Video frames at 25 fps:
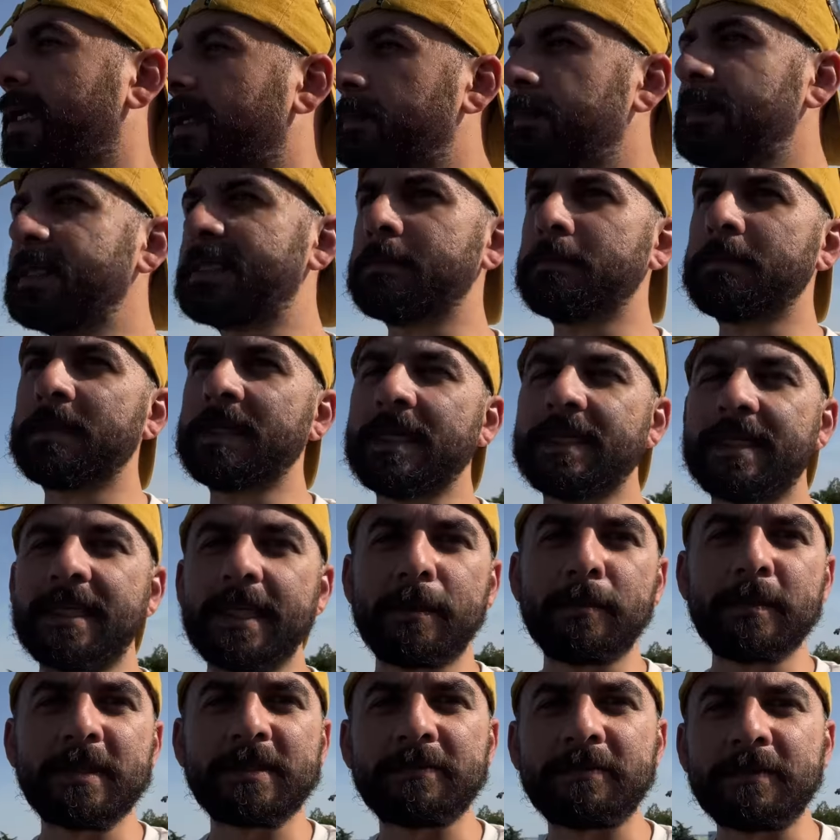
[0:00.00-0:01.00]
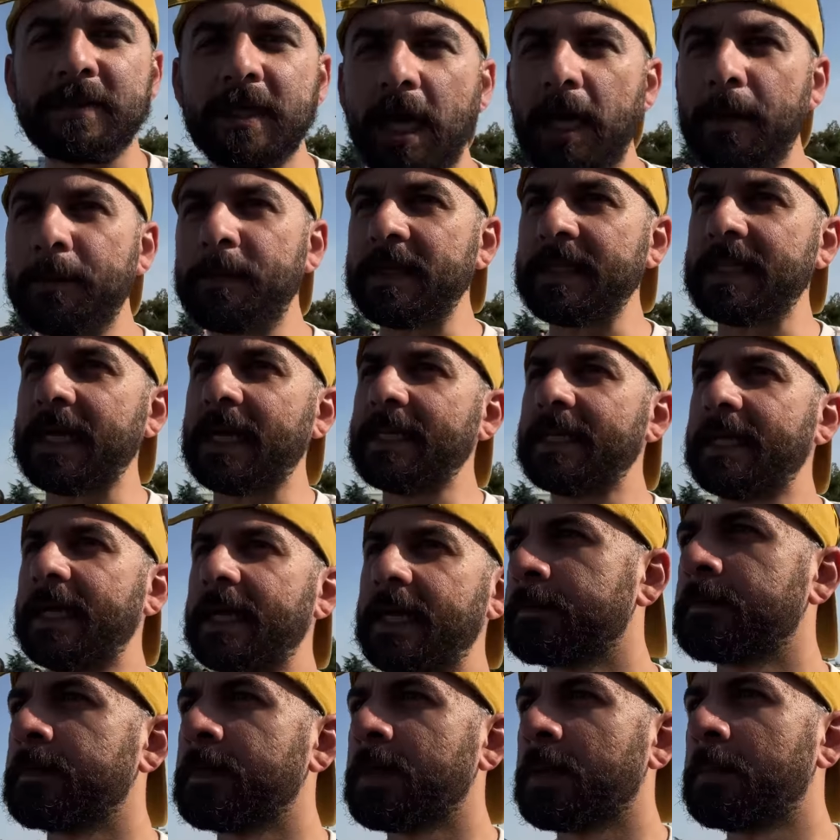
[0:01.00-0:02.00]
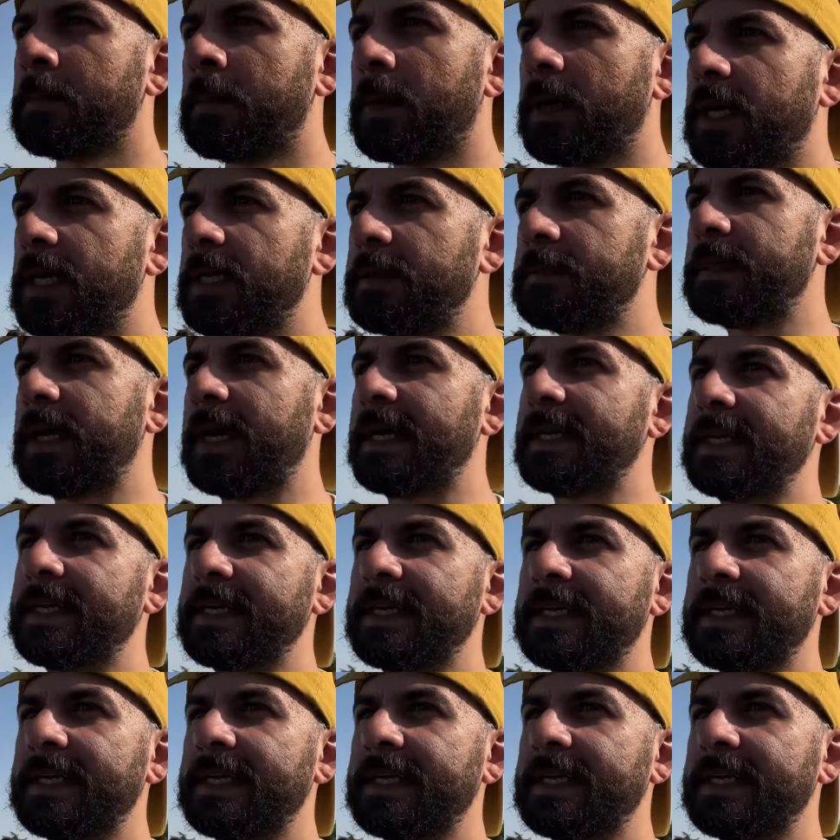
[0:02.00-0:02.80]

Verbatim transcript: Bizim biletlerimiz VIP'den Bakalım nereden